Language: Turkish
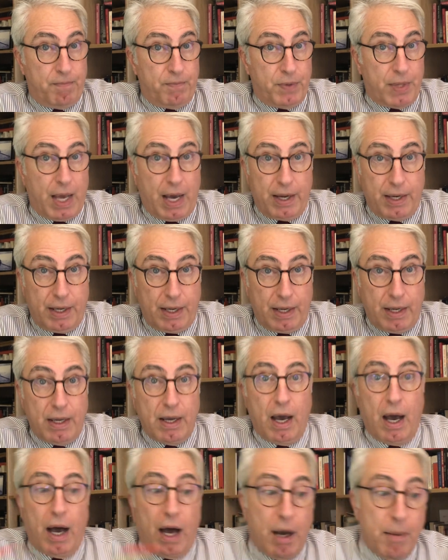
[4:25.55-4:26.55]
Yani
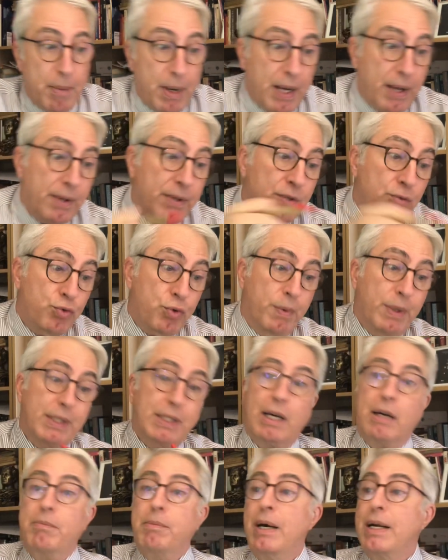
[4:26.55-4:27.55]
ama Cumhuriyet
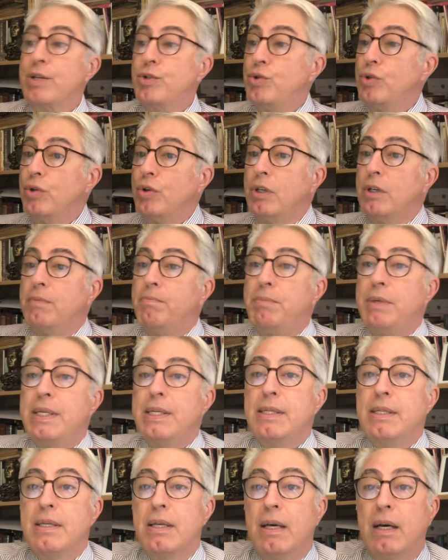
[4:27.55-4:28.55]
Halk Partisi diyor ki
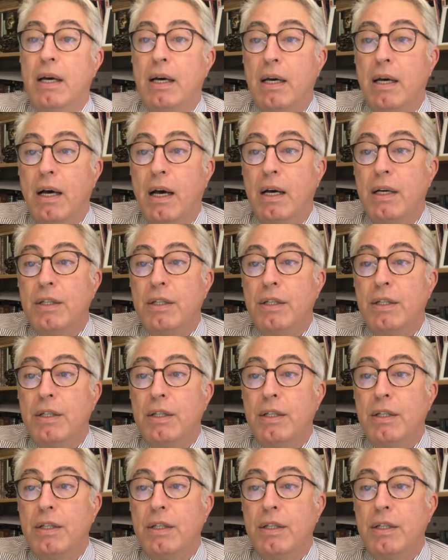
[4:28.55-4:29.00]
biz e,